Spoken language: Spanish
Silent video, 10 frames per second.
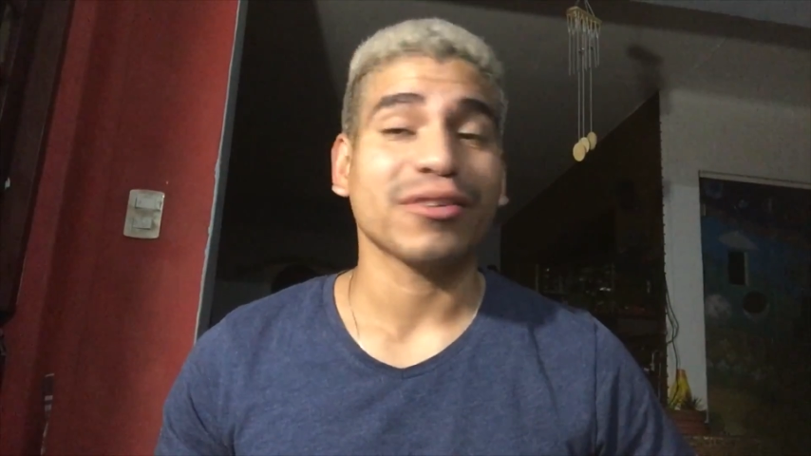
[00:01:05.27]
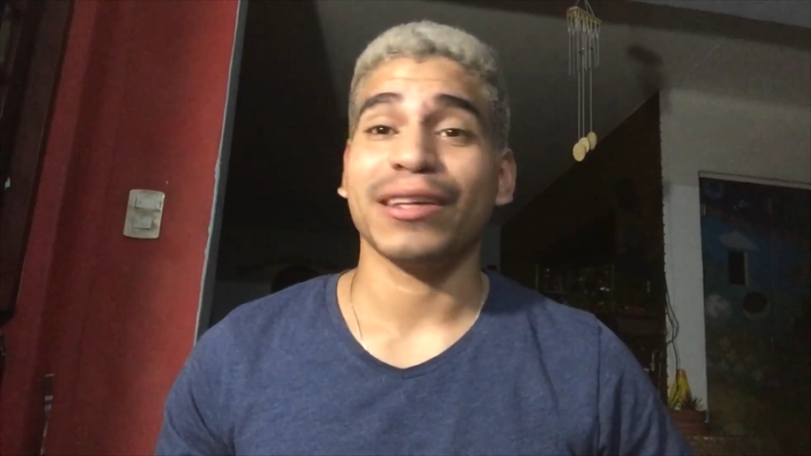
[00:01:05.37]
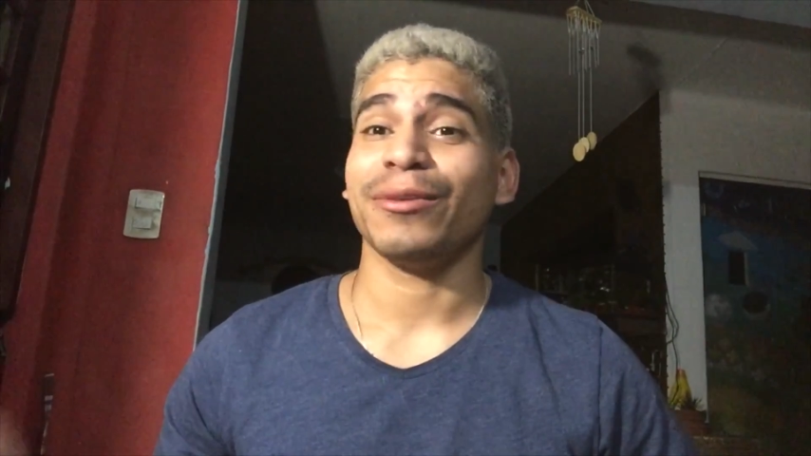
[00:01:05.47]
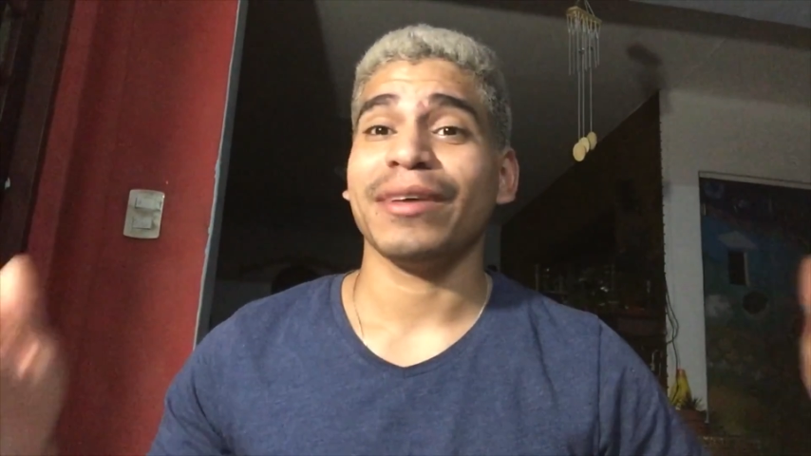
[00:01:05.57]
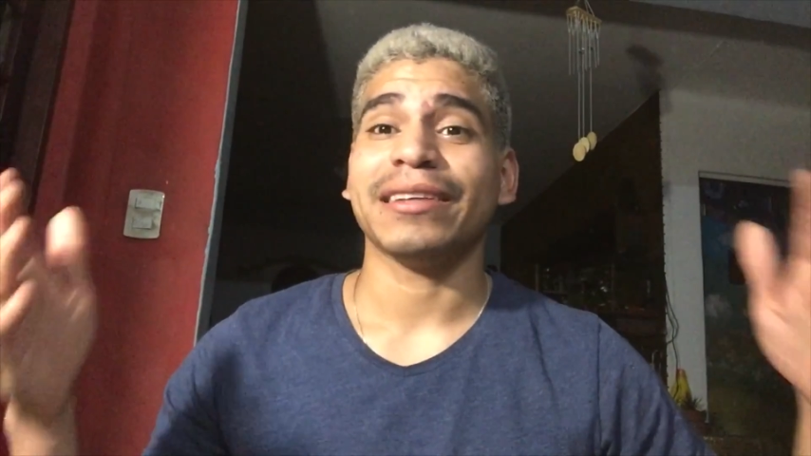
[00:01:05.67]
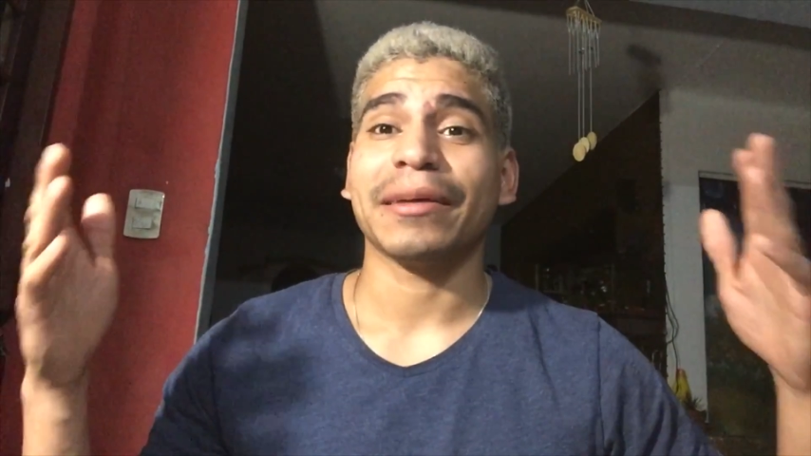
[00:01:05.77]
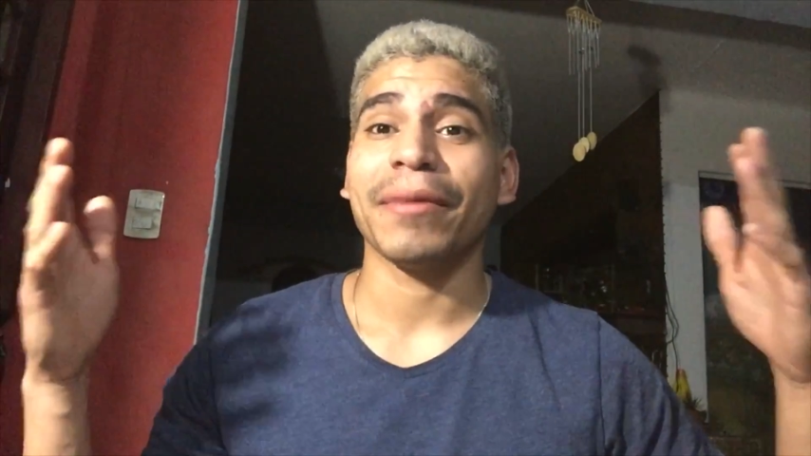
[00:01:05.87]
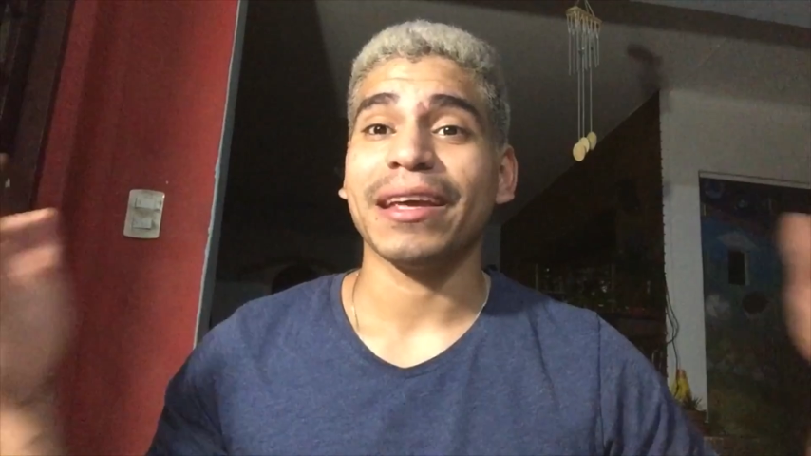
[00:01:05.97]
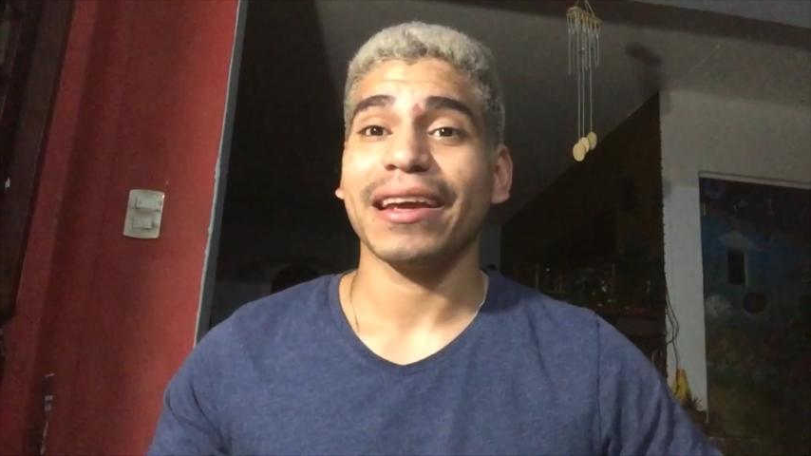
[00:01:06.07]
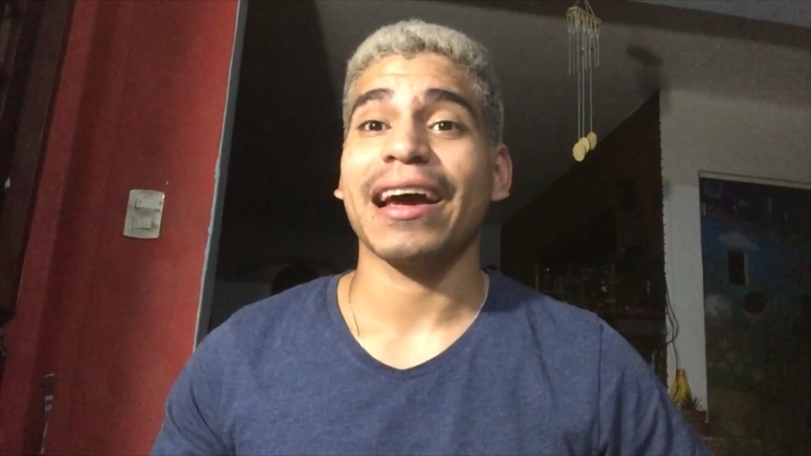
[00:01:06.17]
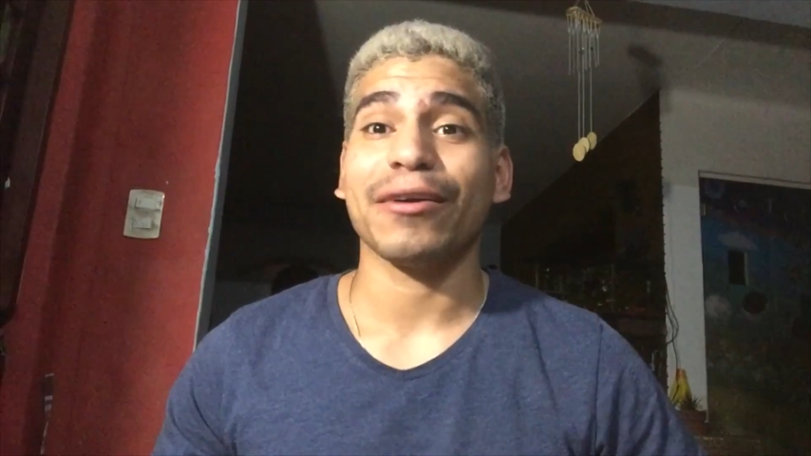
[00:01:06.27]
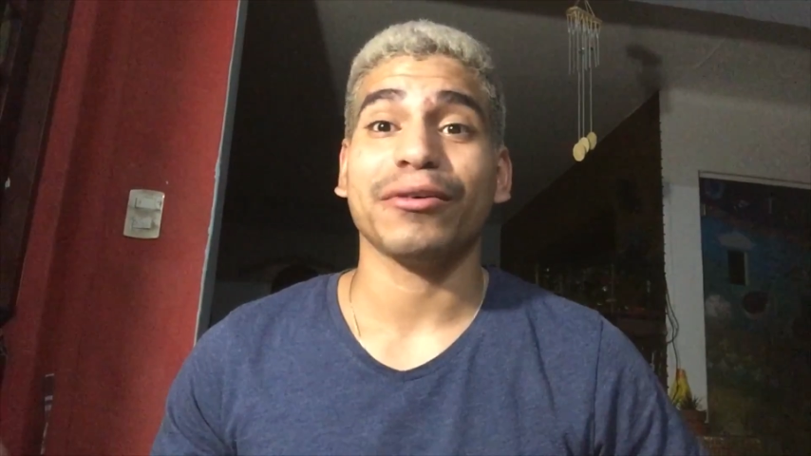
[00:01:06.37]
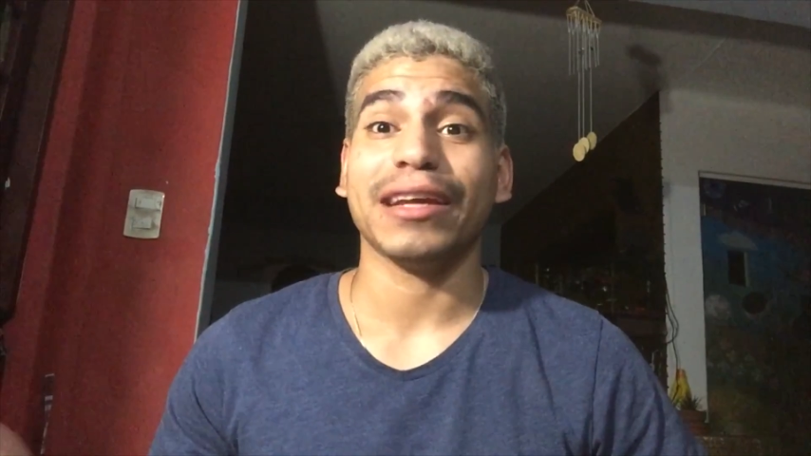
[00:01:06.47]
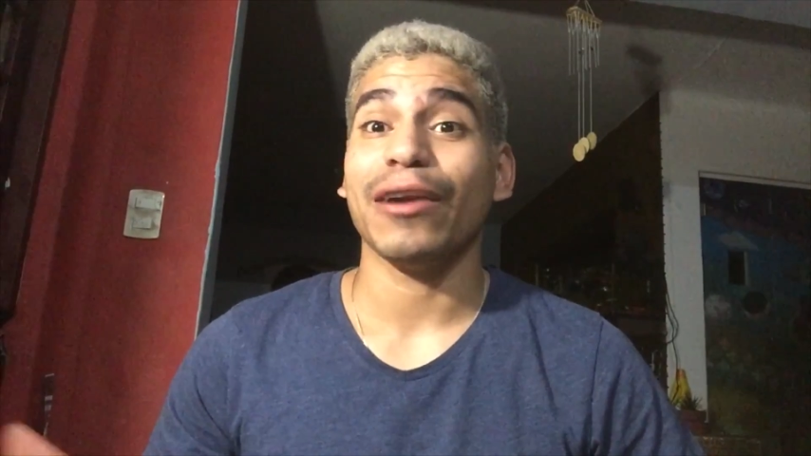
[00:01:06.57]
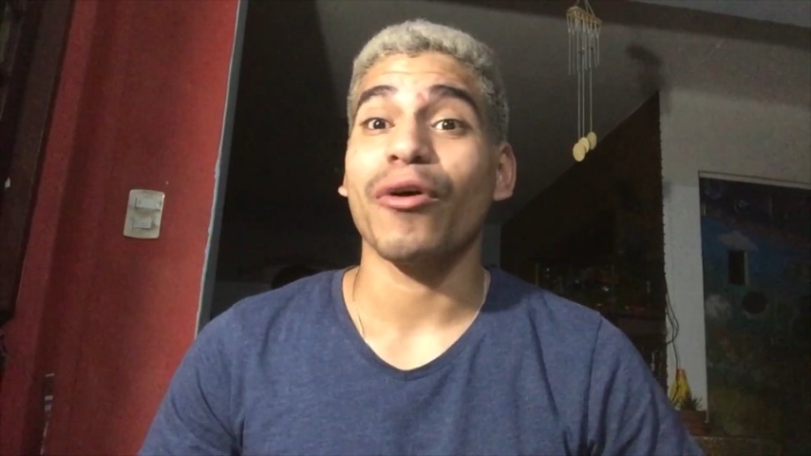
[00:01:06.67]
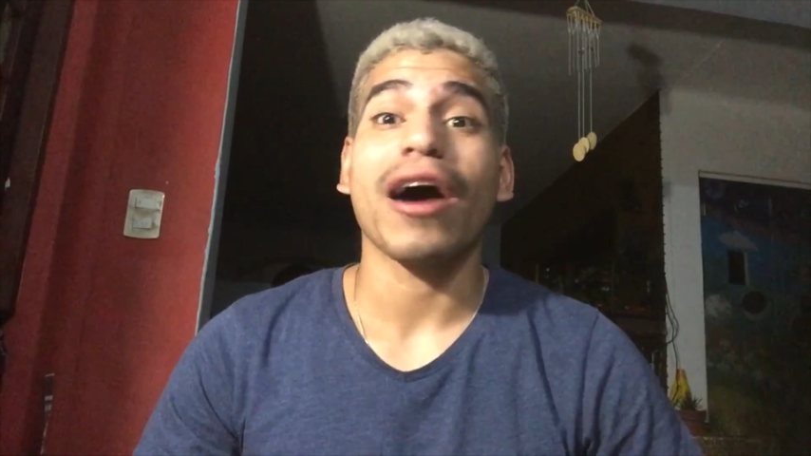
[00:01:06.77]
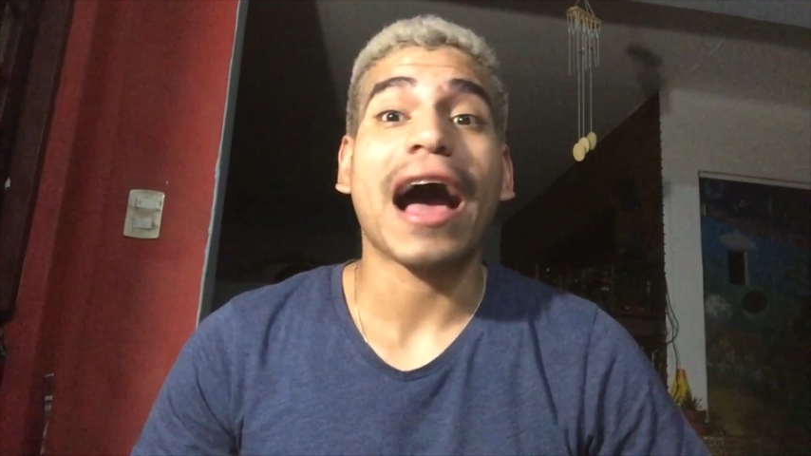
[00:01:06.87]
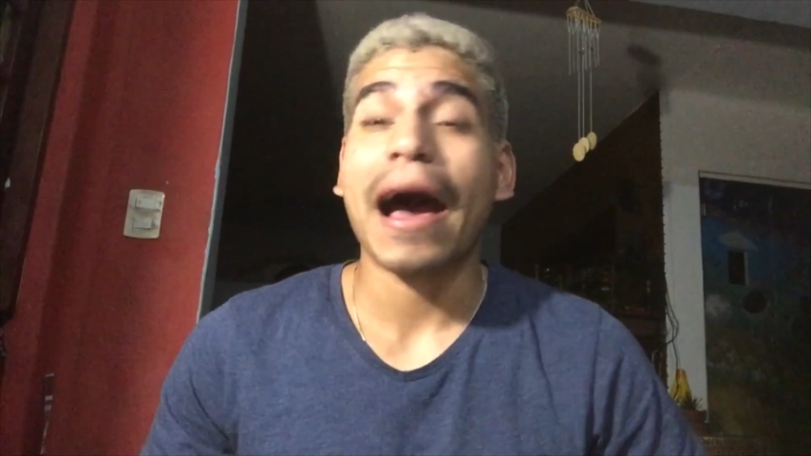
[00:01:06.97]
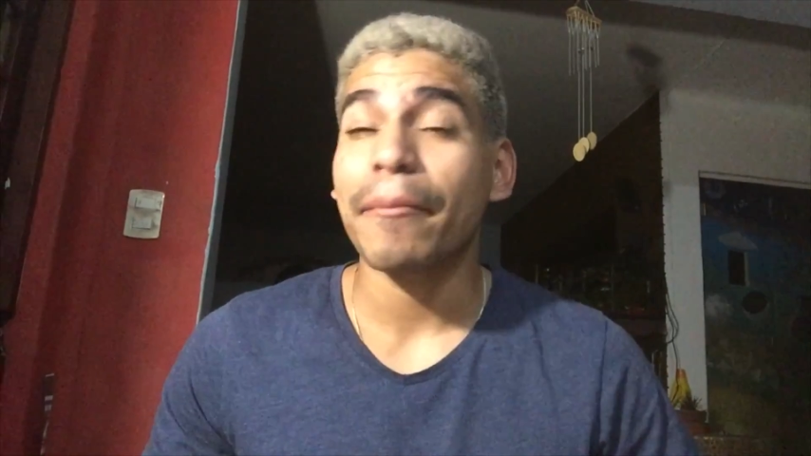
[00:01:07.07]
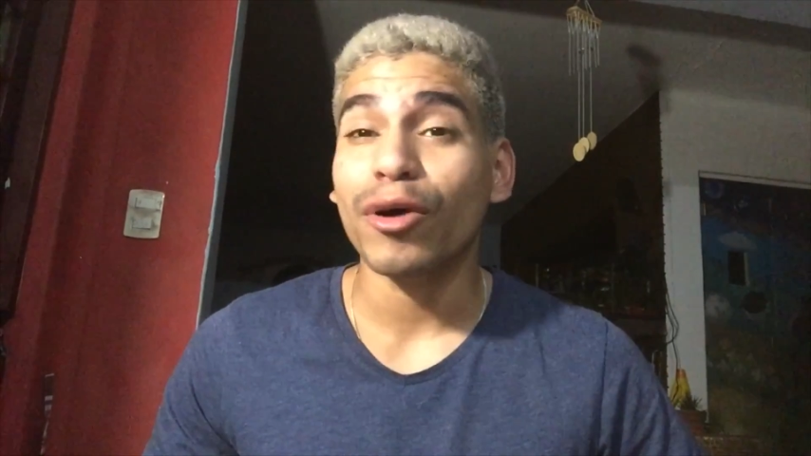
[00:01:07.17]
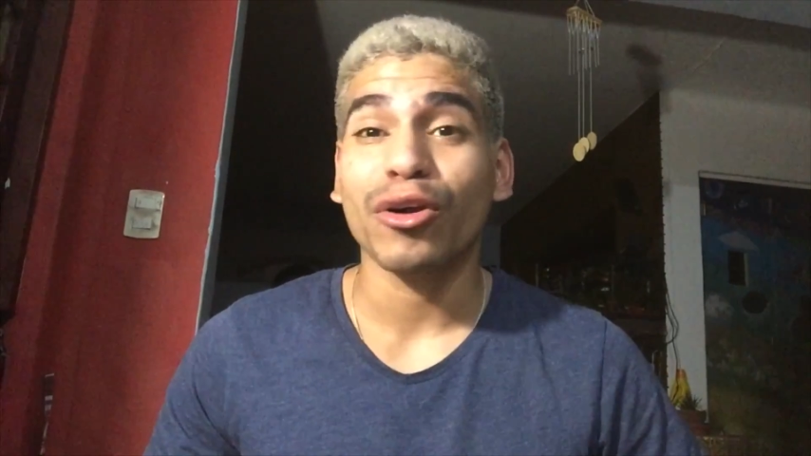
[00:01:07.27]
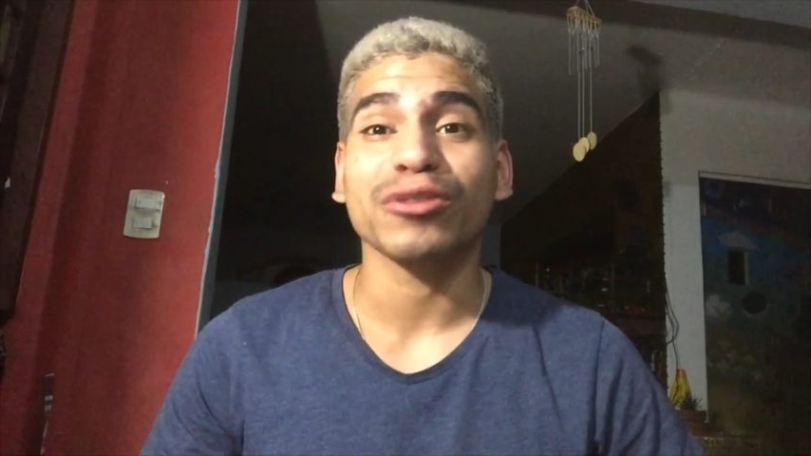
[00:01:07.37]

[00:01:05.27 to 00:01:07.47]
con estudiantes mexicanos y los amo,